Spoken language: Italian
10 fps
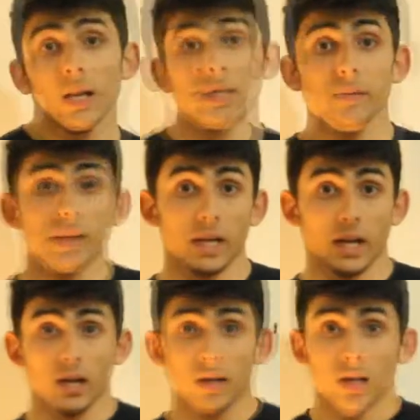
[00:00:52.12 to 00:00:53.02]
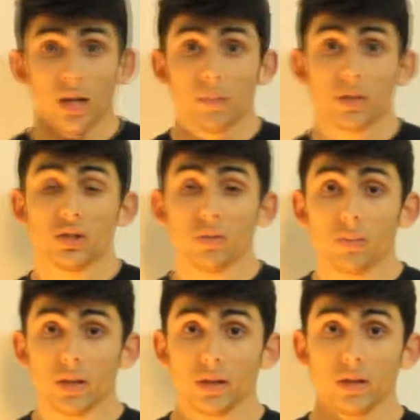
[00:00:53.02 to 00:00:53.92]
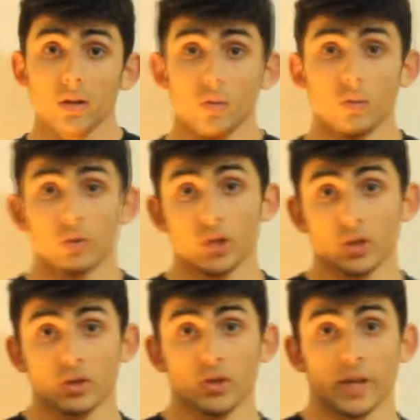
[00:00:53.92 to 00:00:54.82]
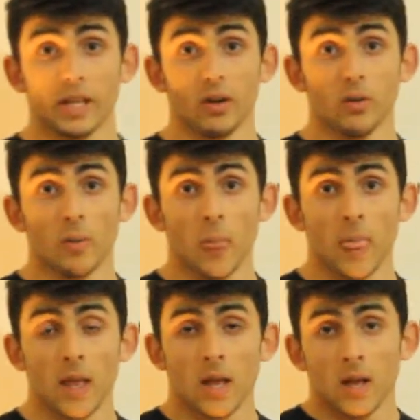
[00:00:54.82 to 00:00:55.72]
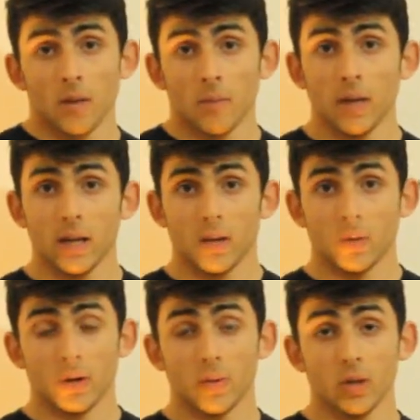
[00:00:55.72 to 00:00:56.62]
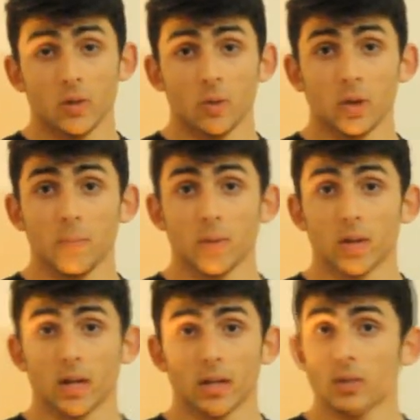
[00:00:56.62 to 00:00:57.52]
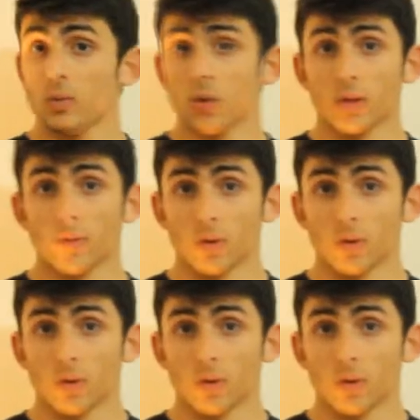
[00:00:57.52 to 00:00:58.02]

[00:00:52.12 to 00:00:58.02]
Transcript: La simmetria è principalmente un concetto geometrico ma è anche un argomento molto importante su molti